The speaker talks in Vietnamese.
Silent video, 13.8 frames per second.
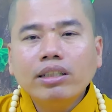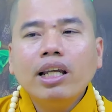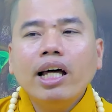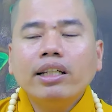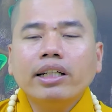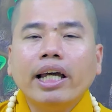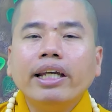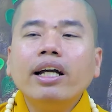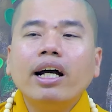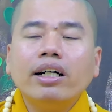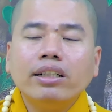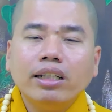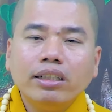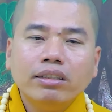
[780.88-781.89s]
thượng lên nghỉ
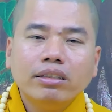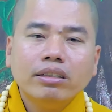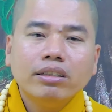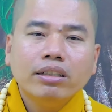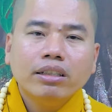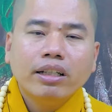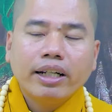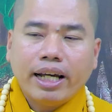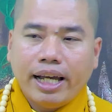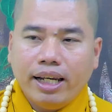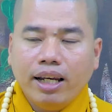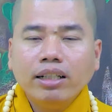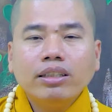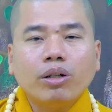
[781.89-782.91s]
ngơi đi
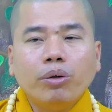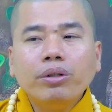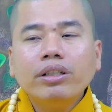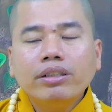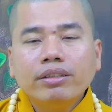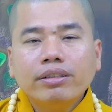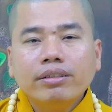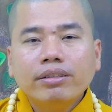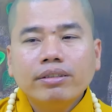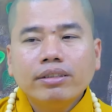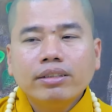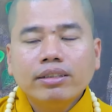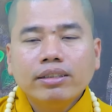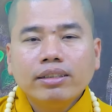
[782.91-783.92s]
ngài lớn tuổi rồi
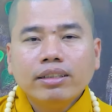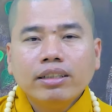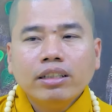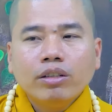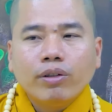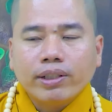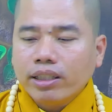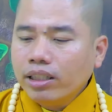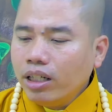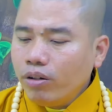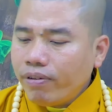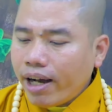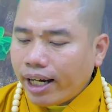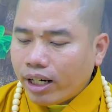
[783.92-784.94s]
hòa thượng
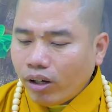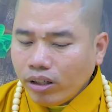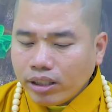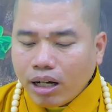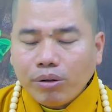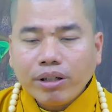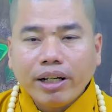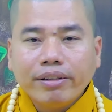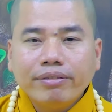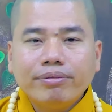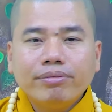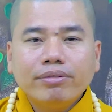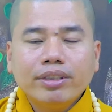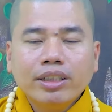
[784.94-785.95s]
ngư văn ngài nói một câu rằng
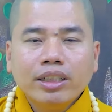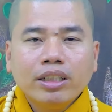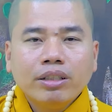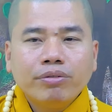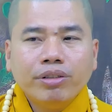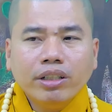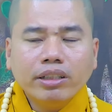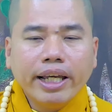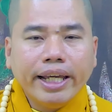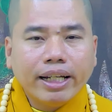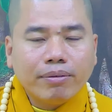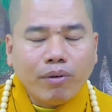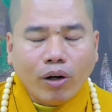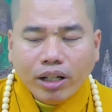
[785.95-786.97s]
phước
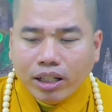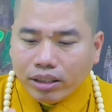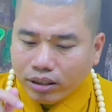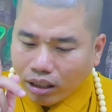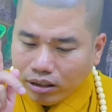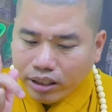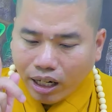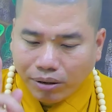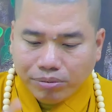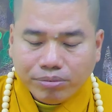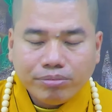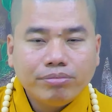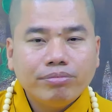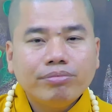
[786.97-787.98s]
điền mỗi người tự chồng
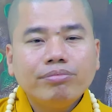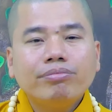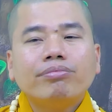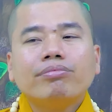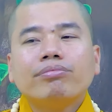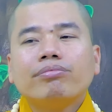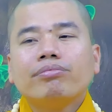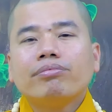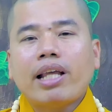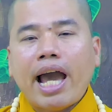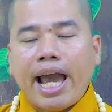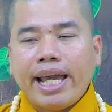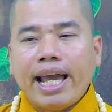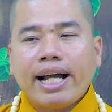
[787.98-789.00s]

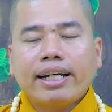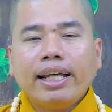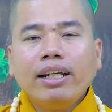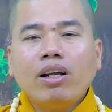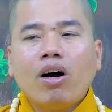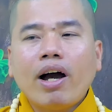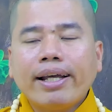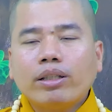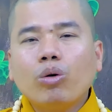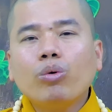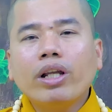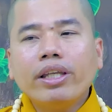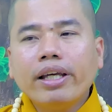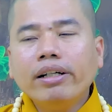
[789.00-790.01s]
ai ăn nấy no ai
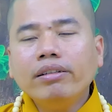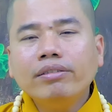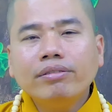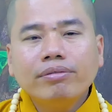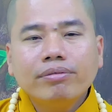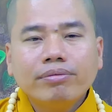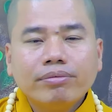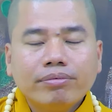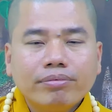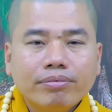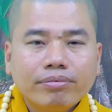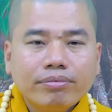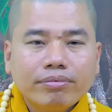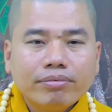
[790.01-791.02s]
tu nấy chứng
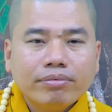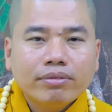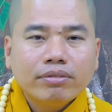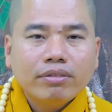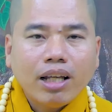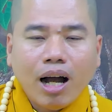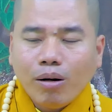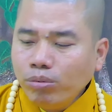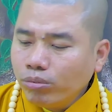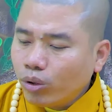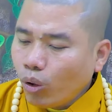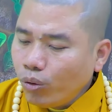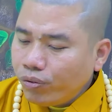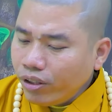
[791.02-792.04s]

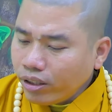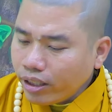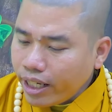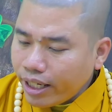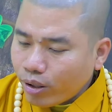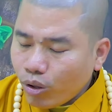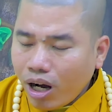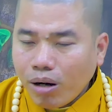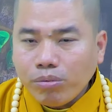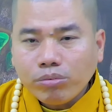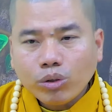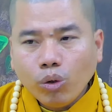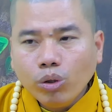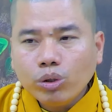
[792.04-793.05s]
ông tu phước điền của
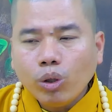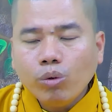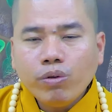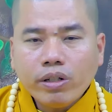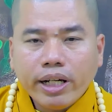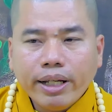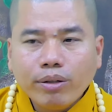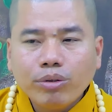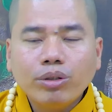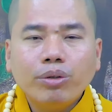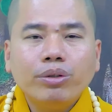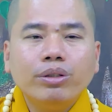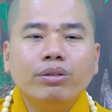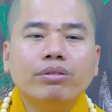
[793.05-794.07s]
ông tôi tu phước điền của
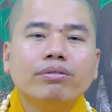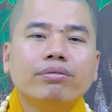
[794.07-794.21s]
tôi